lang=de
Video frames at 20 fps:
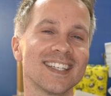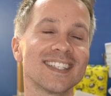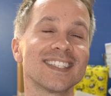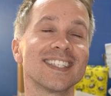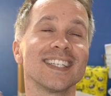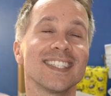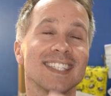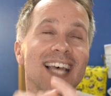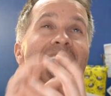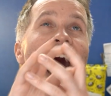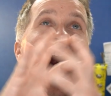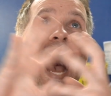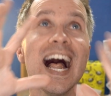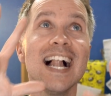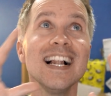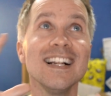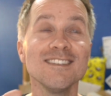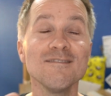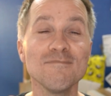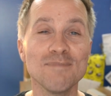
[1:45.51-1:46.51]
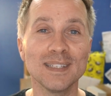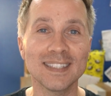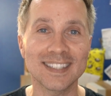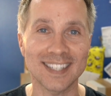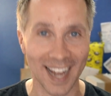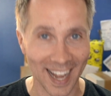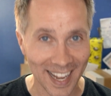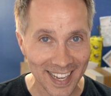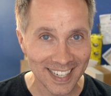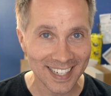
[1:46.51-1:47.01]
Es ist allen
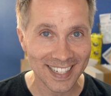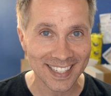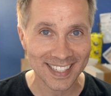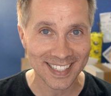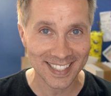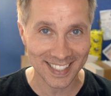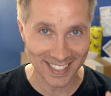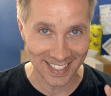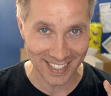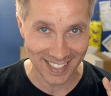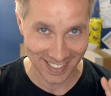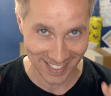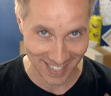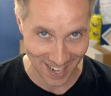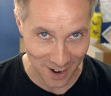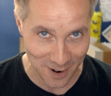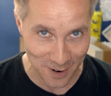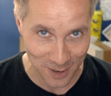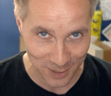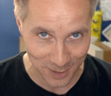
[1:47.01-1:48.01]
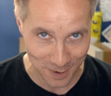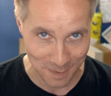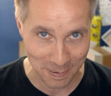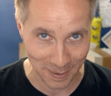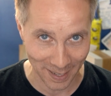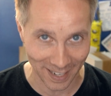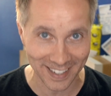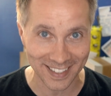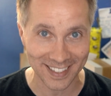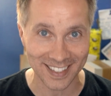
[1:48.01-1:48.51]
Beteiligten genauso
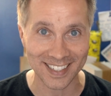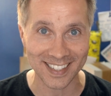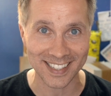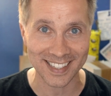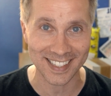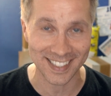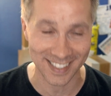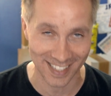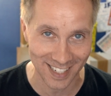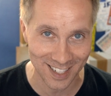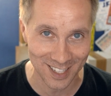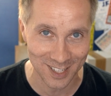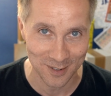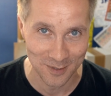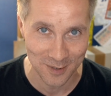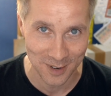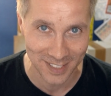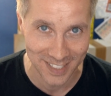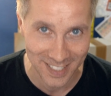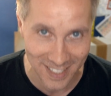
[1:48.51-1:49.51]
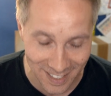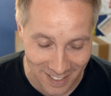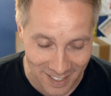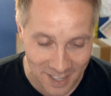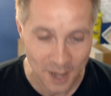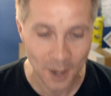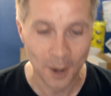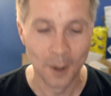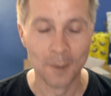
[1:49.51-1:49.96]
peinlich, nicht nur dir.